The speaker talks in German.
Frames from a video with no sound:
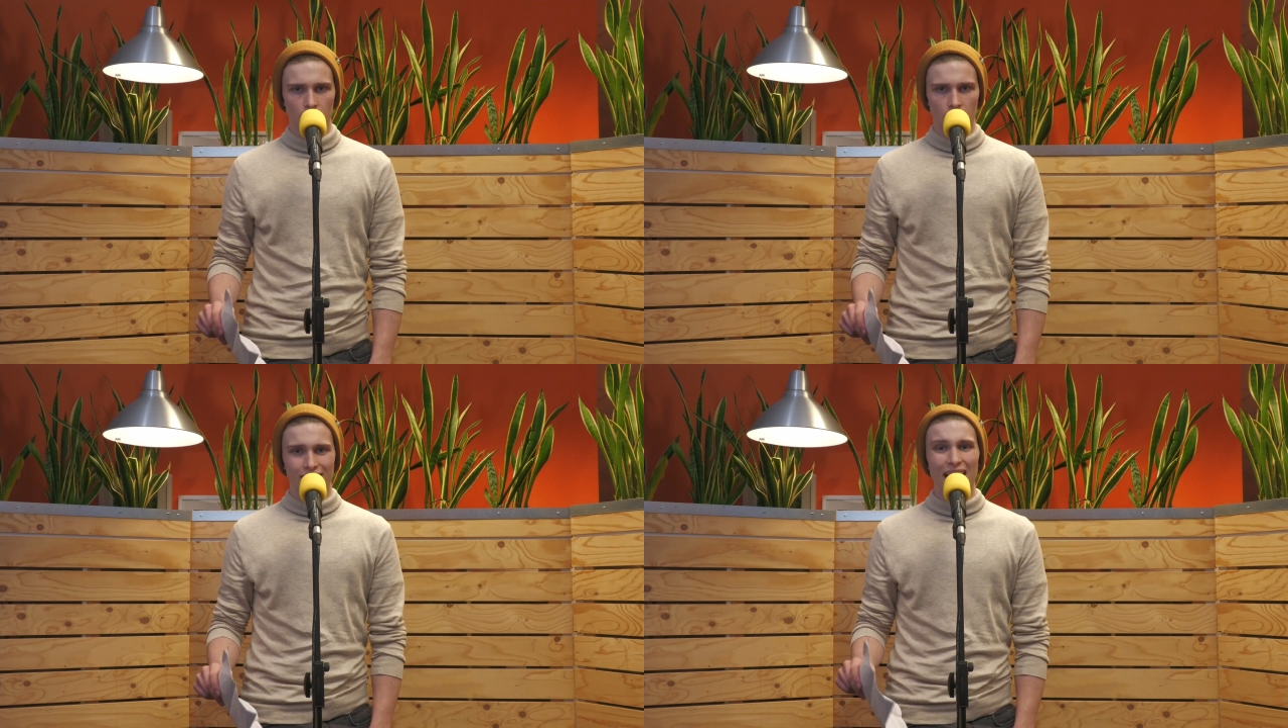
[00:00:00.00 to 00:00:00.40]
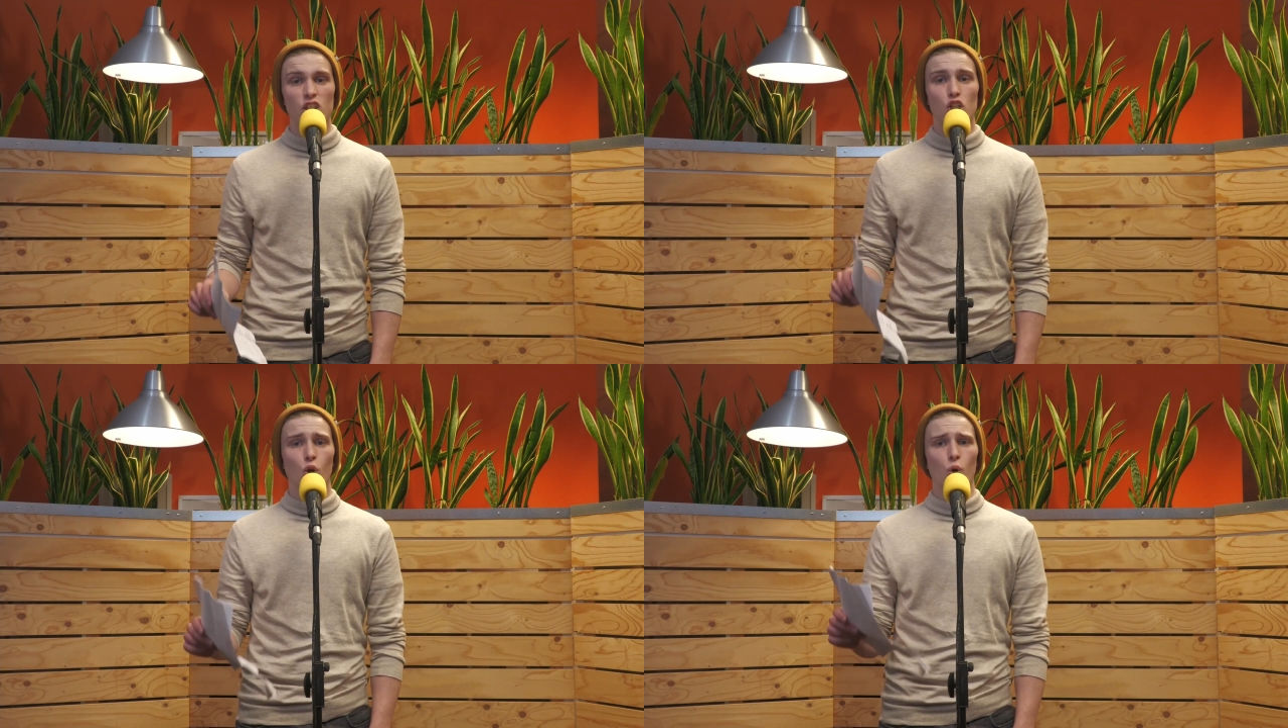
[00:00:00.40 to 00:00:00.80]
Ihr seid
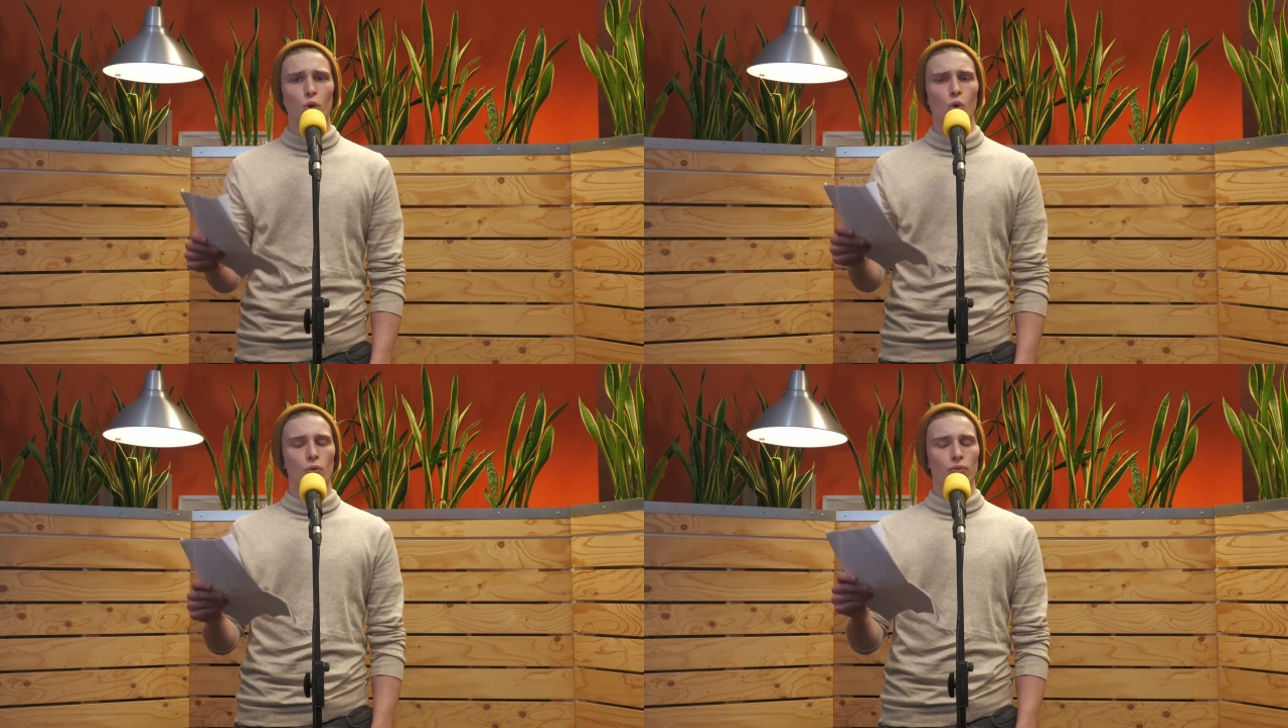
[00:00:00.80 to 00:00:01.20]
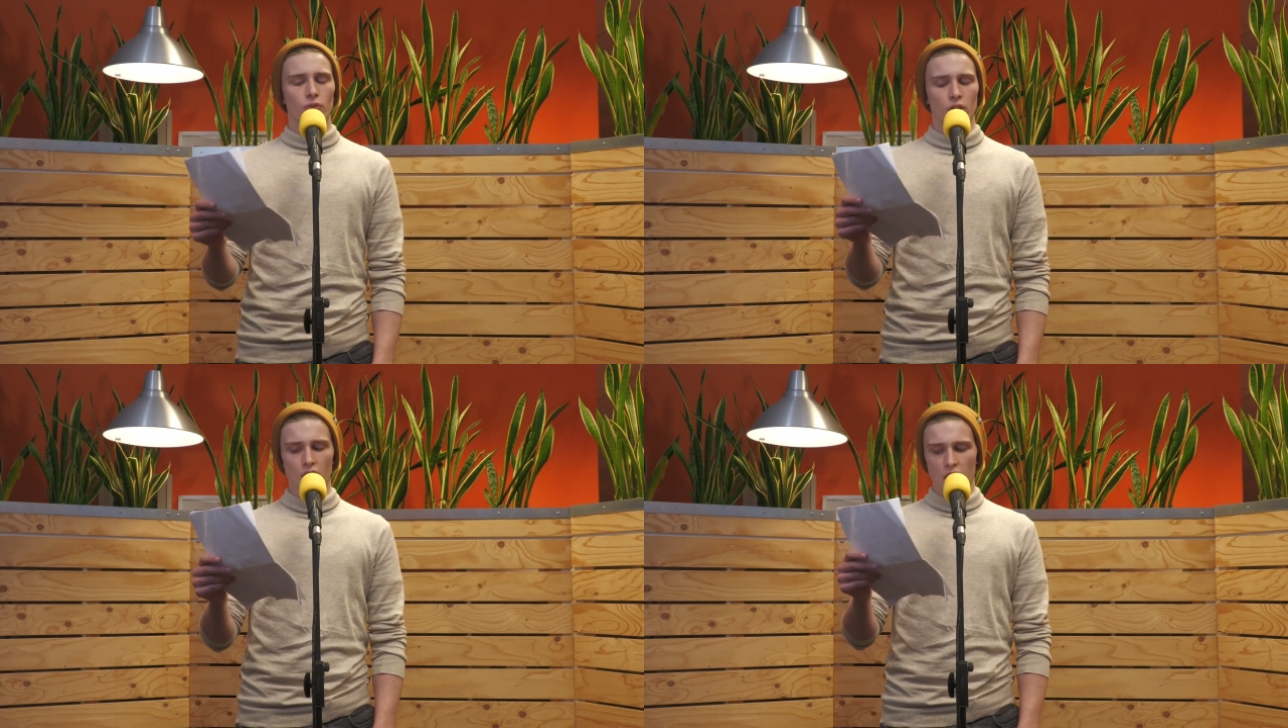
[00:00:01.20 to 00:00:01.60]
strohdoof.
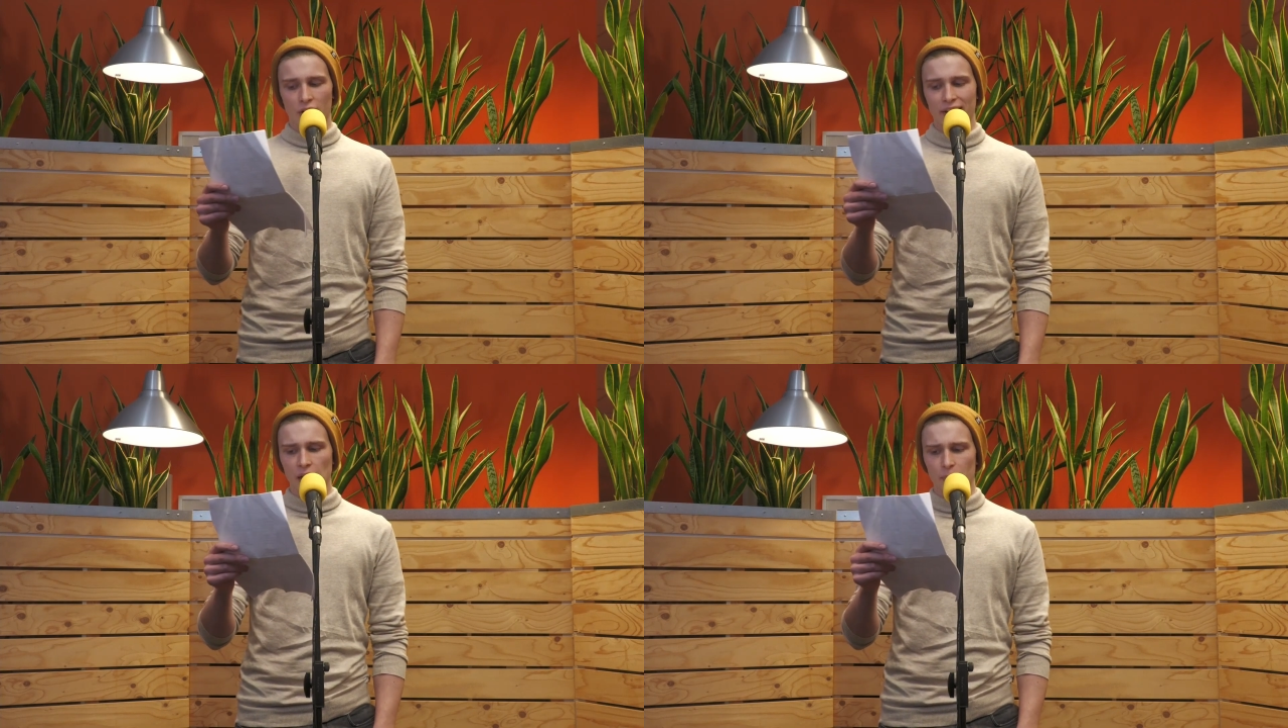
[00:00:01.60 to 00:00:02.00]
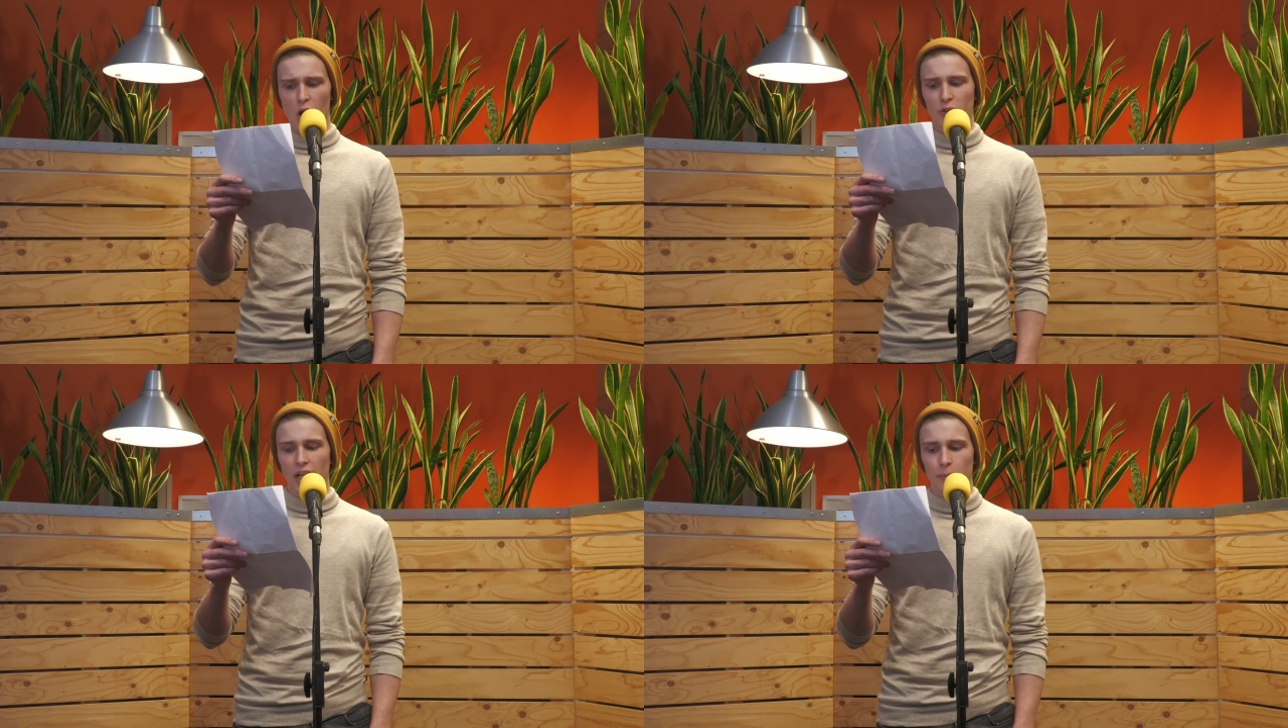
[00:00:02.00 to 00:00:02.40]
Und deshalb
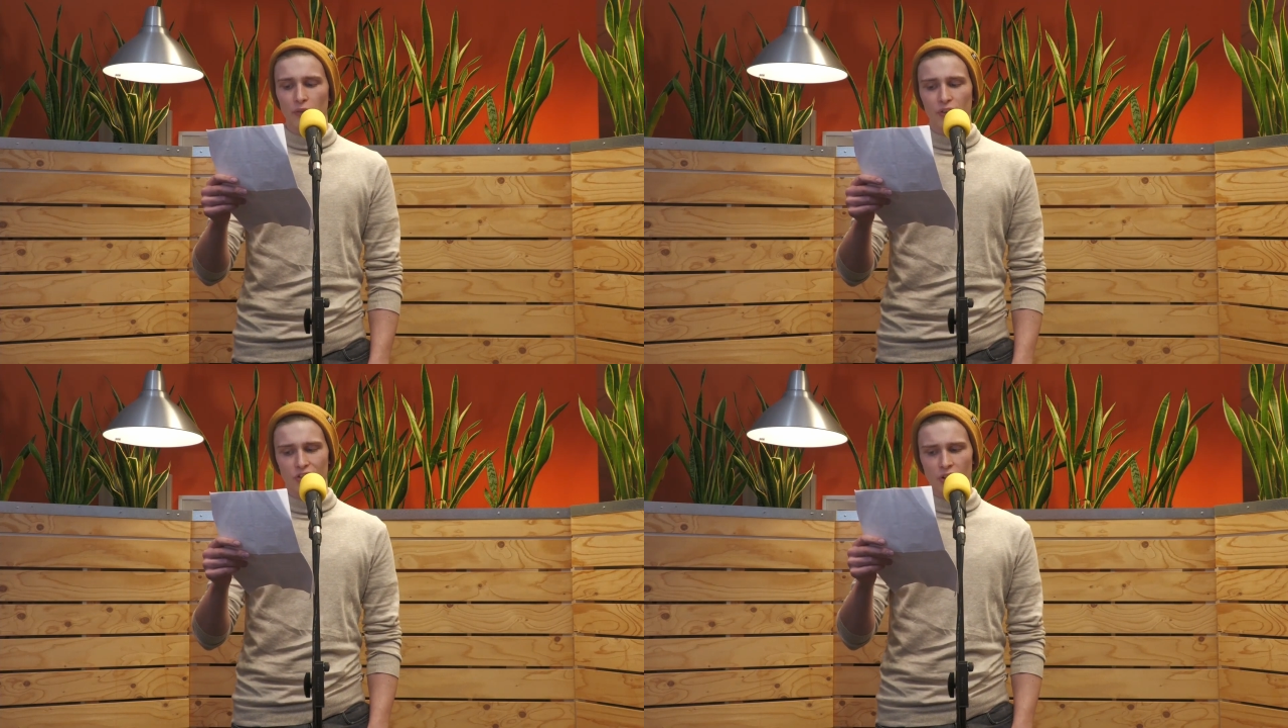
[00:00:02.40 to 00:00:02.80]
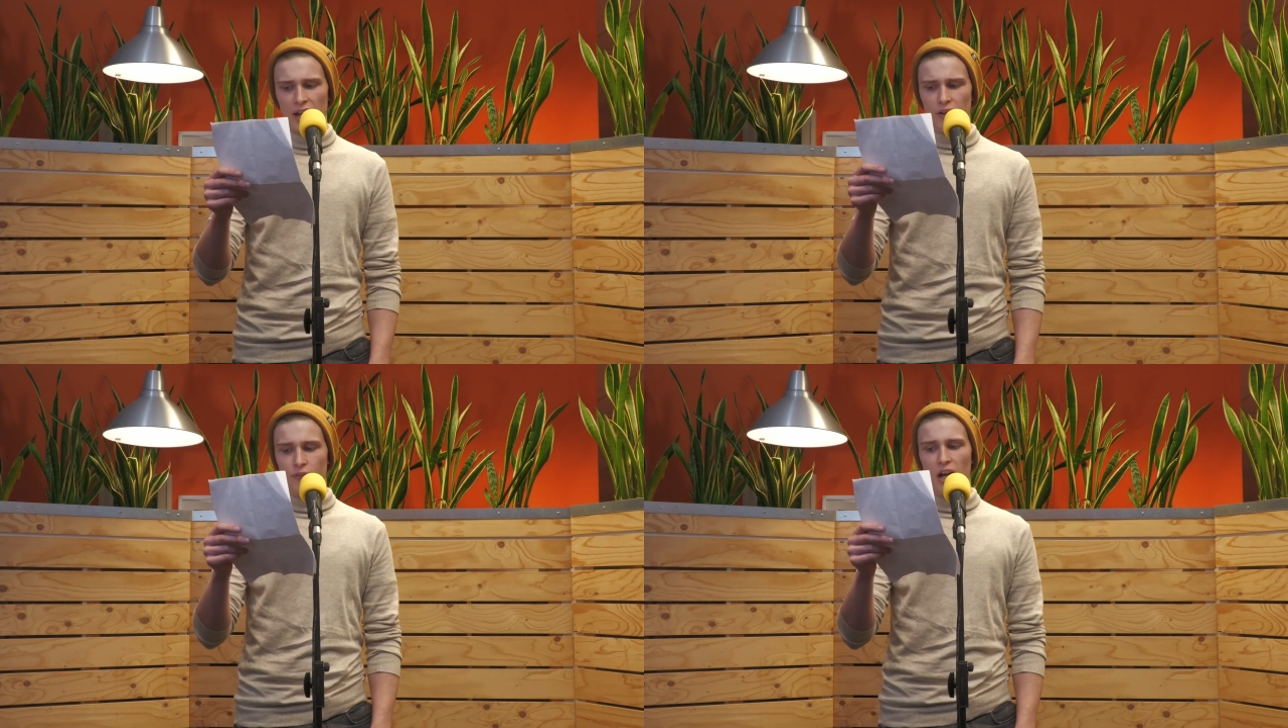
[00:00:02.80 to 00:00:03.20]
braucht ihr einen
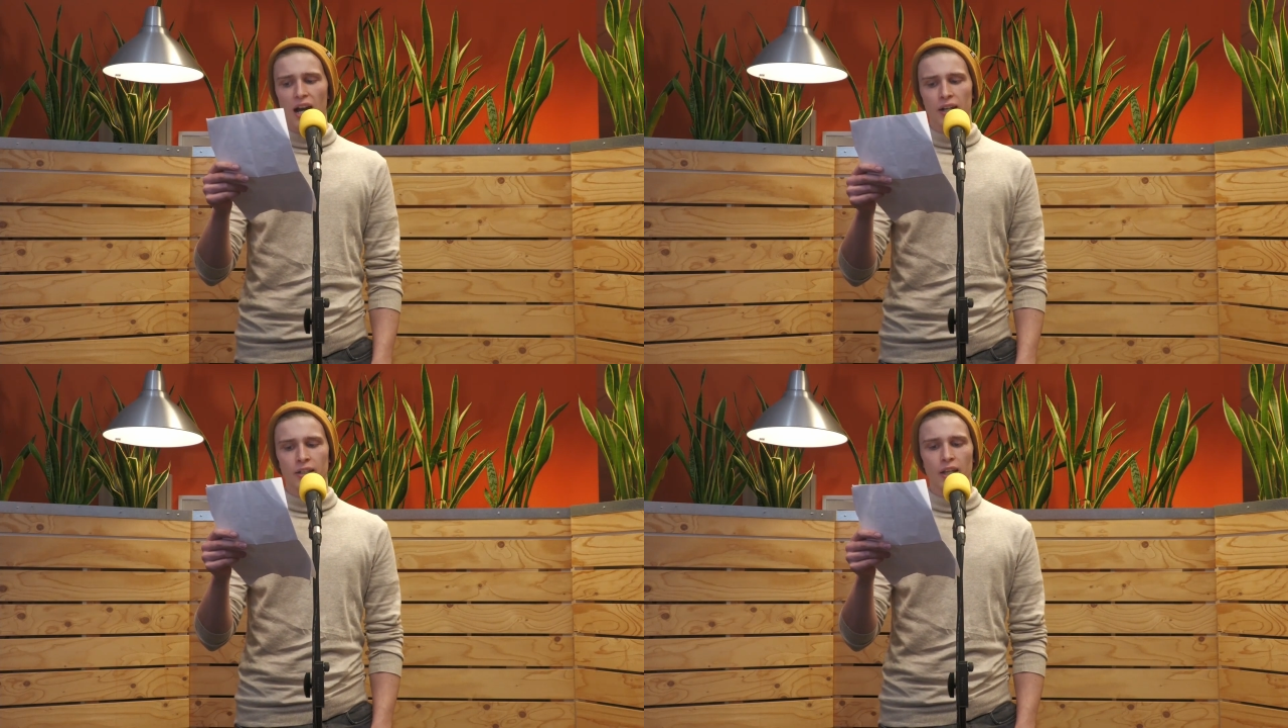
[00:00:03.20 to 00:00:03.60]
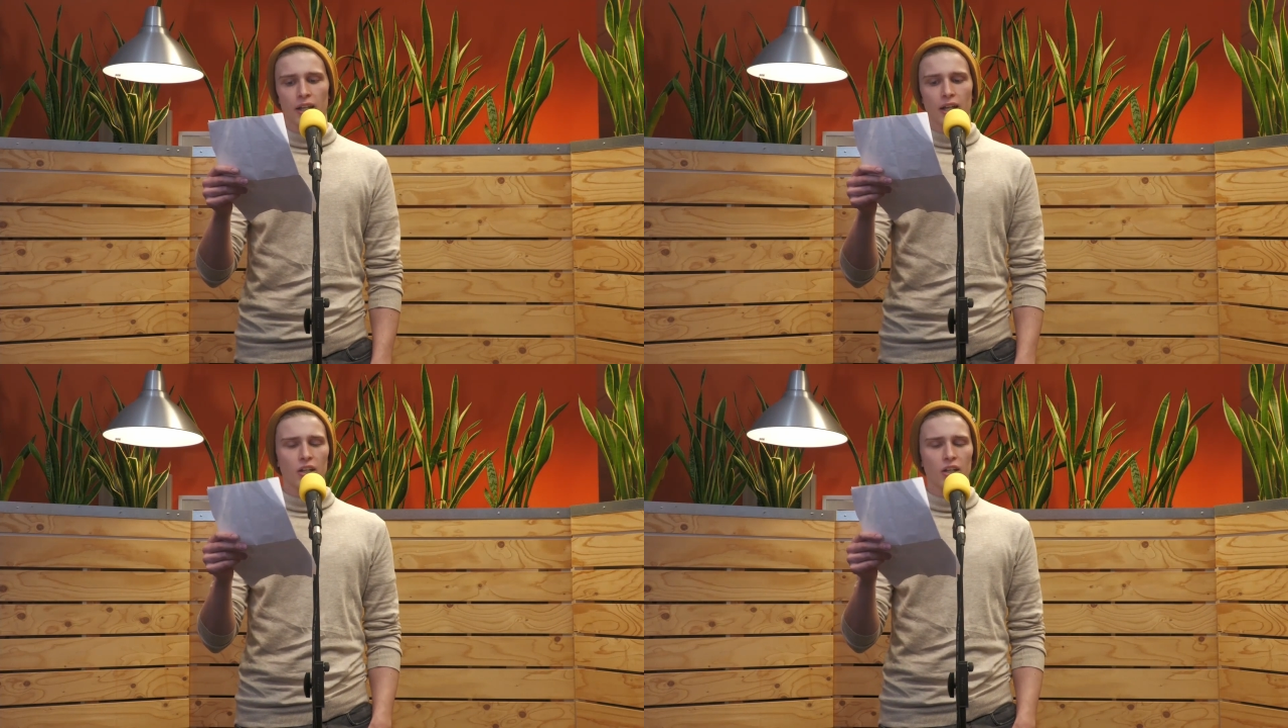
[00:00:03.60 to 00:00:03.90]
professionellen Fragenjäger,